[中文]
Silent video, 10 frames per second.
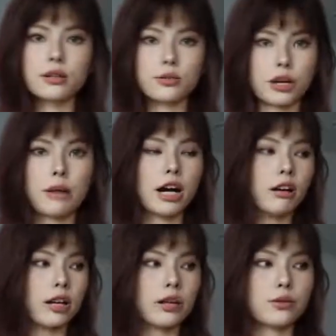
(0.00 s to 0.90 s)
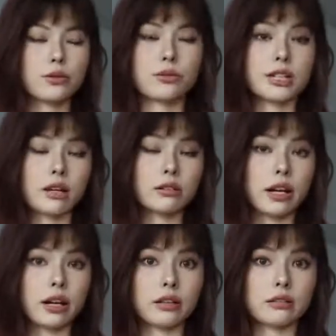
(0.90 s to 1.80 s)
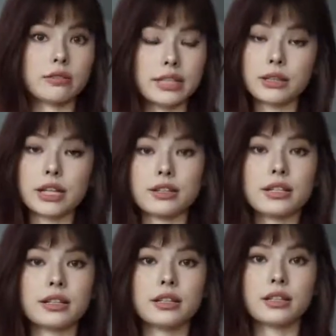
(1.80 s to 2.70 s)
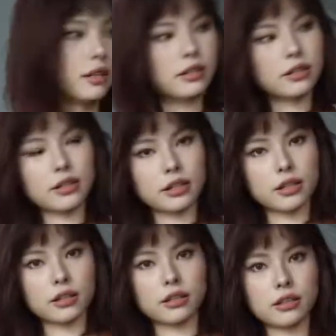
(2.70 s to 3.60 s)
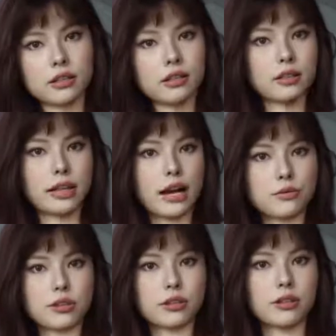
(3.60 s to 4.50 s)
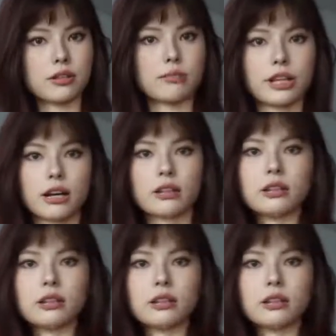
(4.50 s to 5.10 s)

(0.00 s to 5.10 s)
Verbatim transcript: 色我觉得还蛮好看，这种焦糖焦糖色。这件大家觉得呢？怎么样？